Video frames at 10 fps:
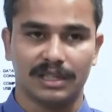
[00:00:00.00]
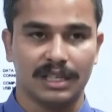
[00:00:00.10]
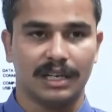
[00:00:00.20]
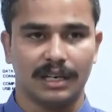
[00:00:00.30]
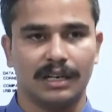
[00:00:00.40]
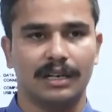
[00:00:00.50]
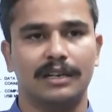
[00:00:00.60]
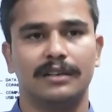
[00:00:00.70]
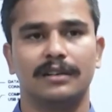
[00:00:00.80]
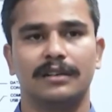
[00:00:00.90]
इसके अलग
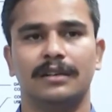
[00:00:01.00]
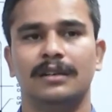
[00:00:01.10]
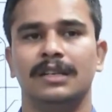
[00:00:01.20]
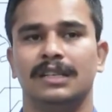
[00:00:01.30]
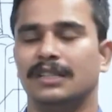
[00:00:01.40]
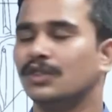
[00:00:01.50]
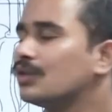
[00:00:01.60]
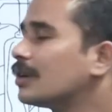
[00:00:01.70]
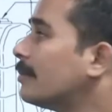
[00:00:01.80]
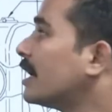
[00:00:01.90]
अलग
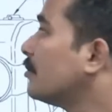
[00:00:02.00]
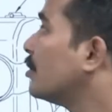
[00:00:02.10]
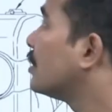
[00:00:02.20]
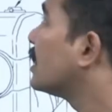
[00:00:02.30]
हिस्सों के बारे में